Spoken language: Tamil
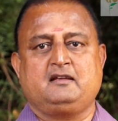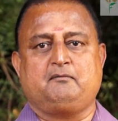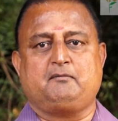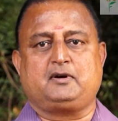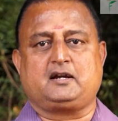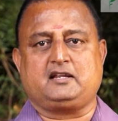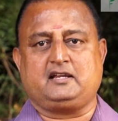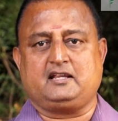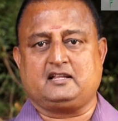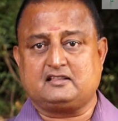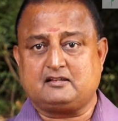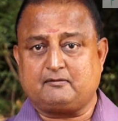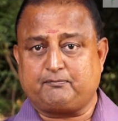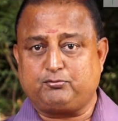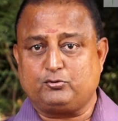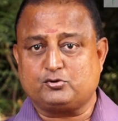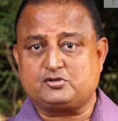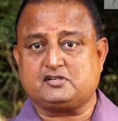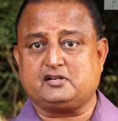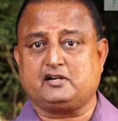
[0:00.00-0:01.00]
பட் எந்த
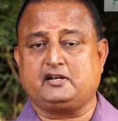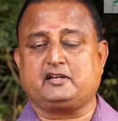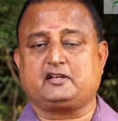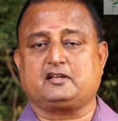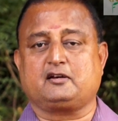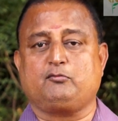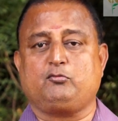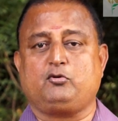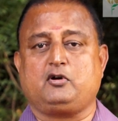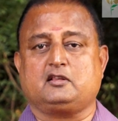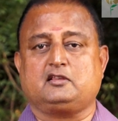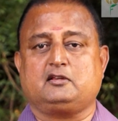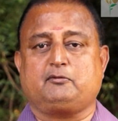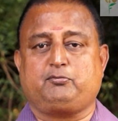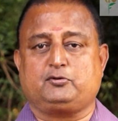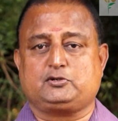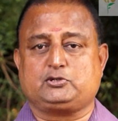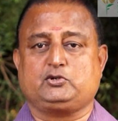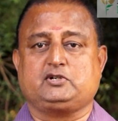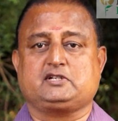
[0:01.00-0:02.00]
பூச்சி அழிக்கிறோமோ அந்த
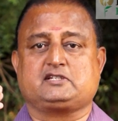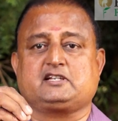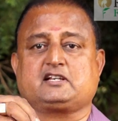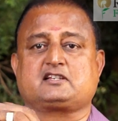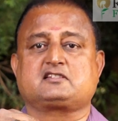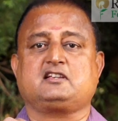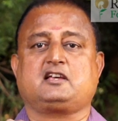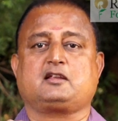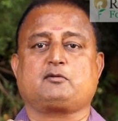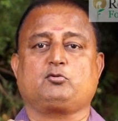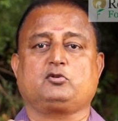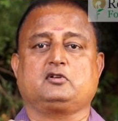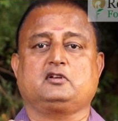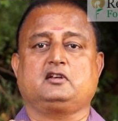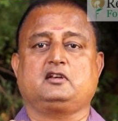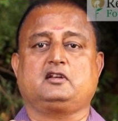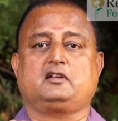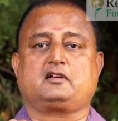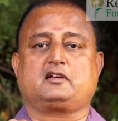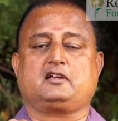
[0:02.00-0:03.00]
பூச்சியோட செக்ஸ்
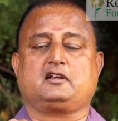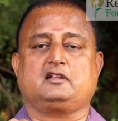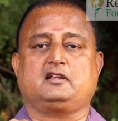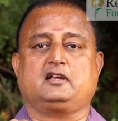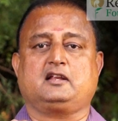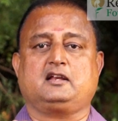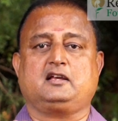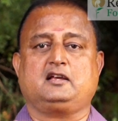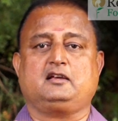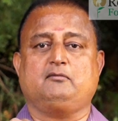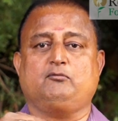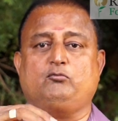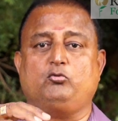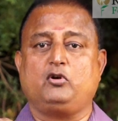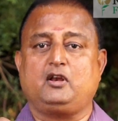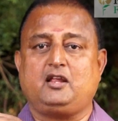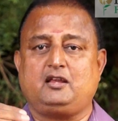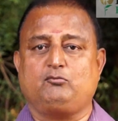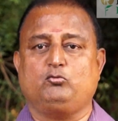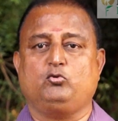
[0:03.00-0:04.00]
ஹார்மோனில் இருக்கிறதுனால
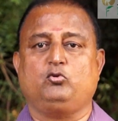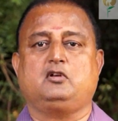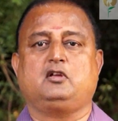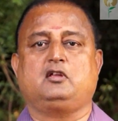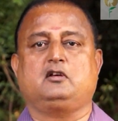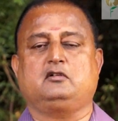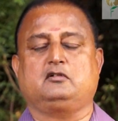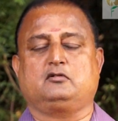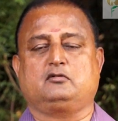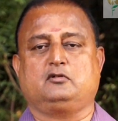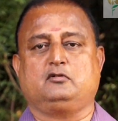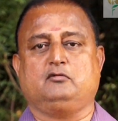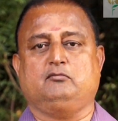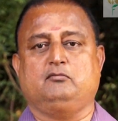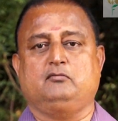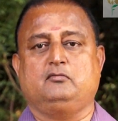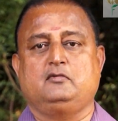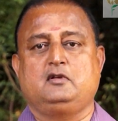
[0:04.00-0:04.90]
முல்லை முள்ளால் எடுக்கிறோம்